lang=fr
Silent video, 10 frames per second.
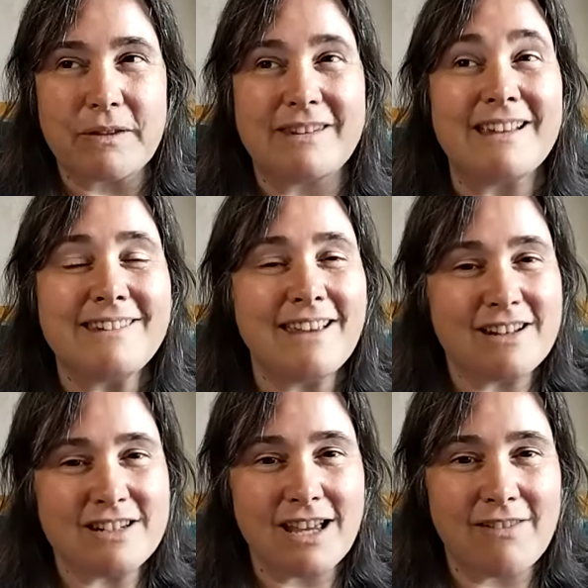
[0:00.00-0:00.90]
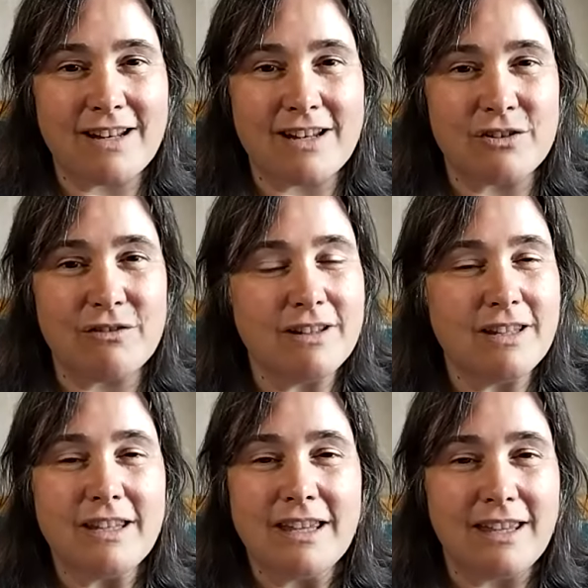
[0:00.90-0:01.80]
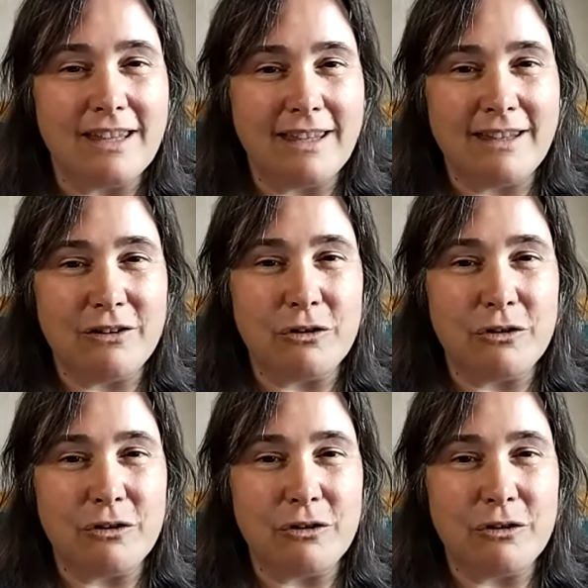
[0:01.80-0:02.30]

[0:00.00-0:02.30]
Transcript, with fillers: d'interagir avec les gens et